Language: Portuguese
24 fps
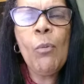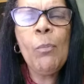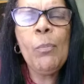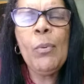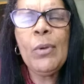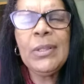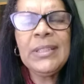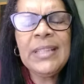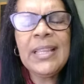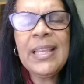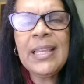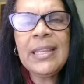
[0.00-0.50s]

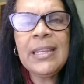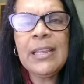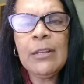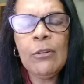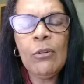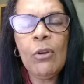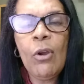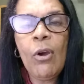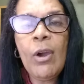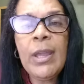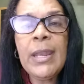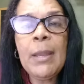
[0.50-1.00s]
poder e
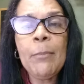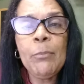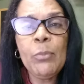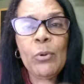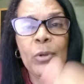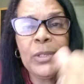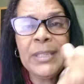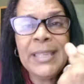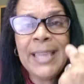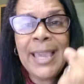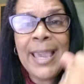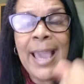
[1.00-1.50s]
glória,
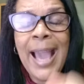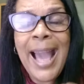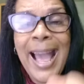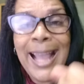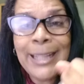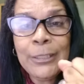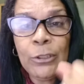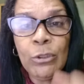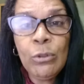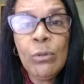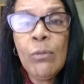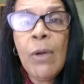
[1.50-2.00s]
porque
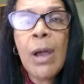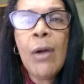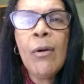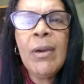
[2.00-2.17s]
a tua